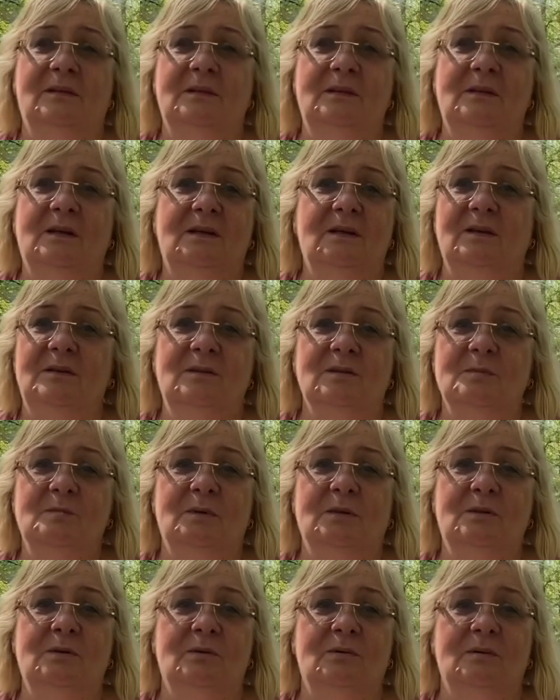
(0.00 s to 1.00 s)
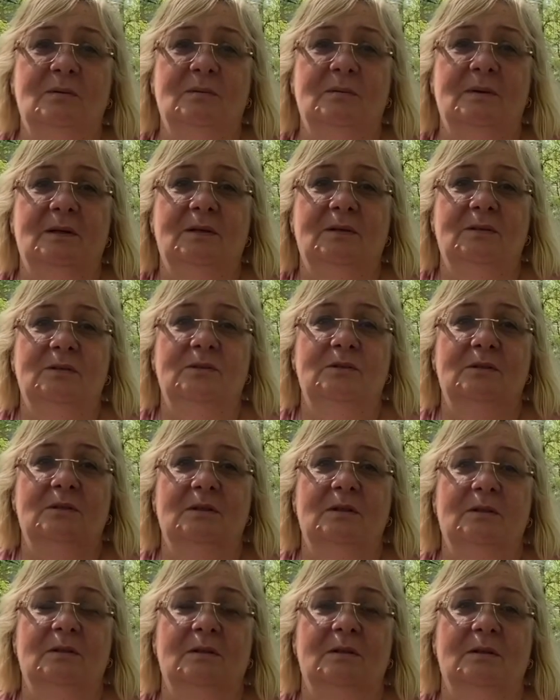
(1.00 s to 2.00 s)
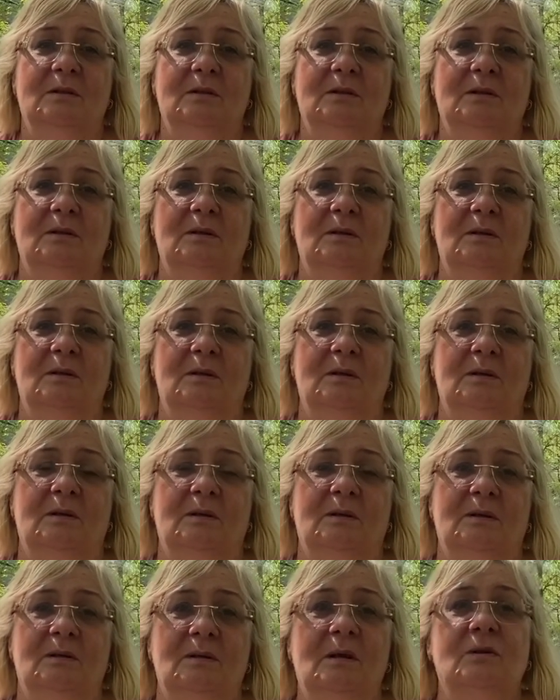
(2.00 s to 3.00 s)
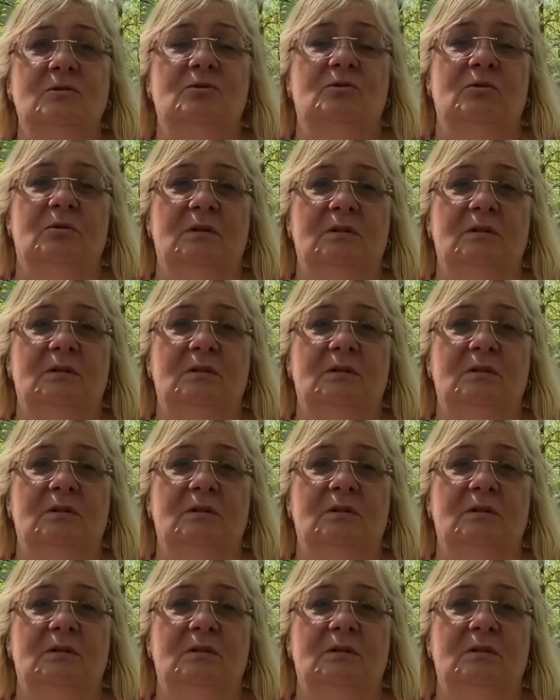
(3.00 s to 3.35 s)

да, я не смотрю Как не смотришь? А что я